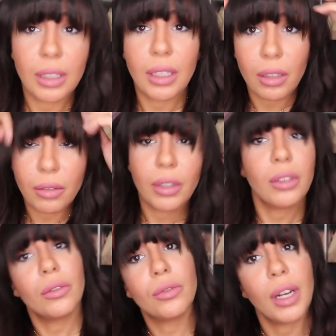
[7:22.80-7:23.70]
Alors,
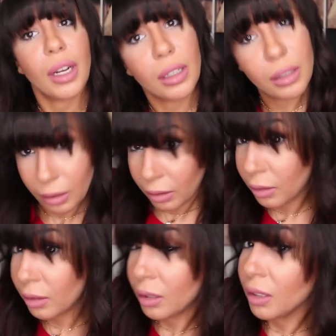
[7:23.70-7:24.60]
voyons voir.
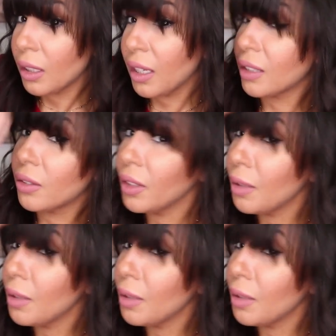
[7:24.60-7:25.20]
Parce qu'on